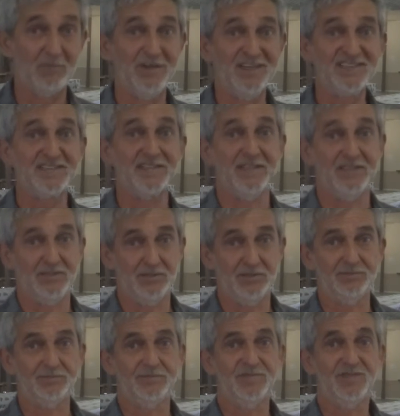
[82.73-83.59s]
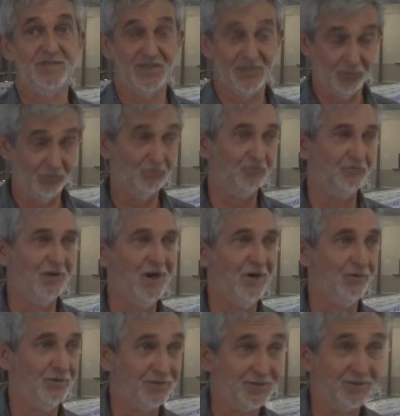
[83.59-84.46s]
bastante. Rio
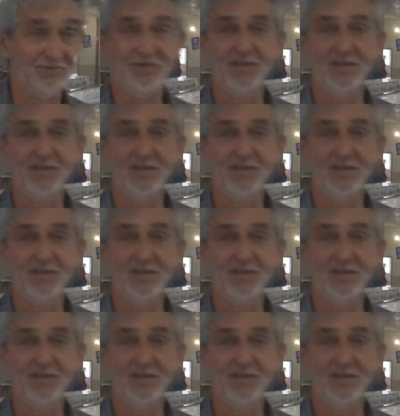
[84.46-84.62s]
Paulo,